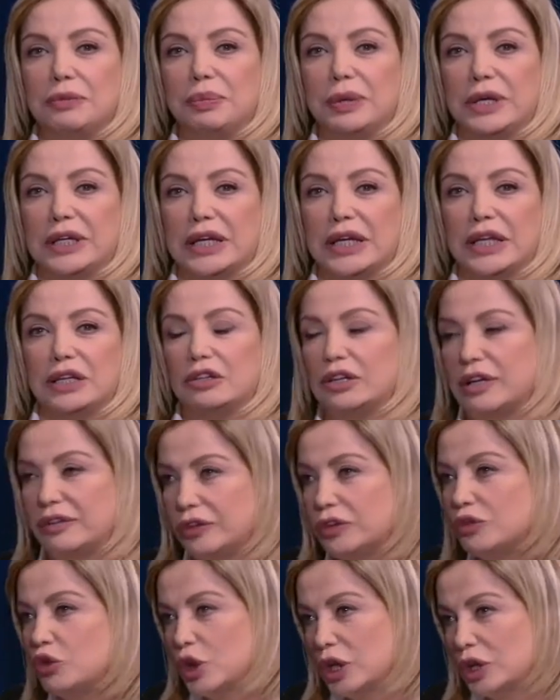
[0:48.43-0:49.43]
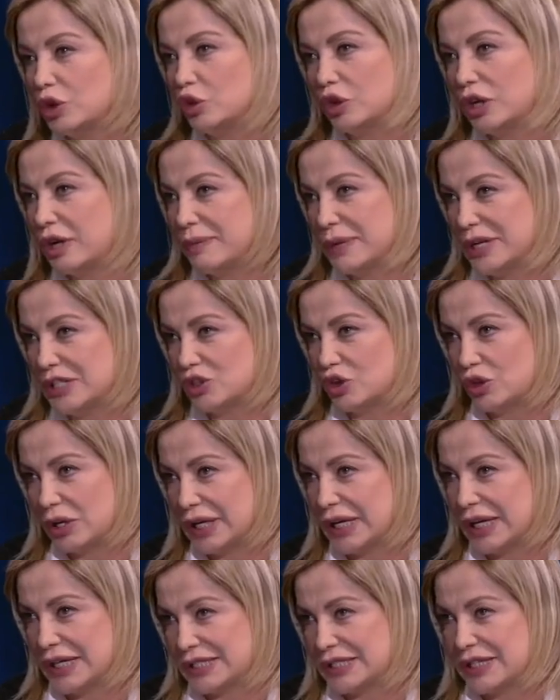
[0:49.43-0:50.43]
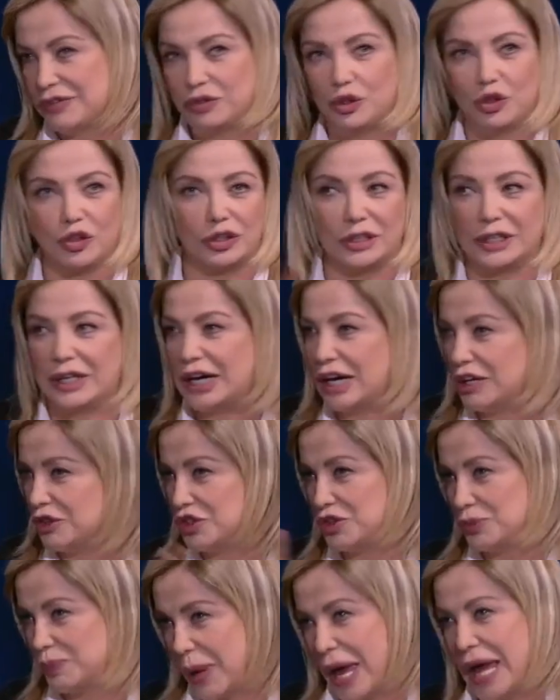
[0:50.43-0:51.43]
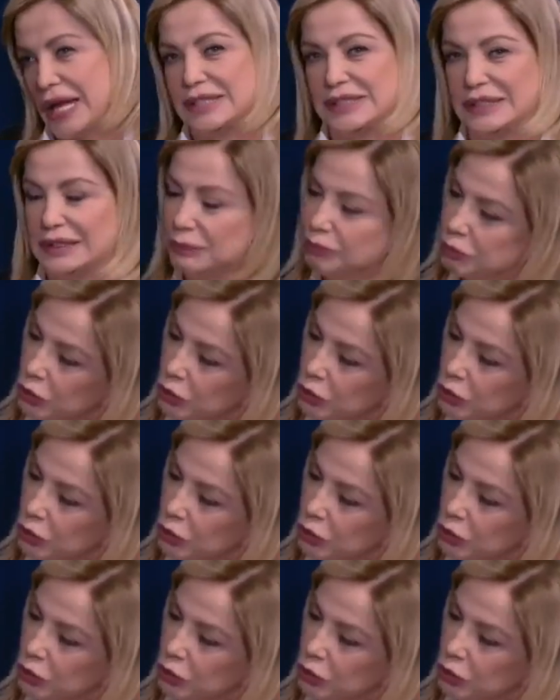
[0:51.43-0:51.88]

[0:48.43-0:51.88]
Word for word: perché non avevo ancora messo la cassaporta, erano sparsi.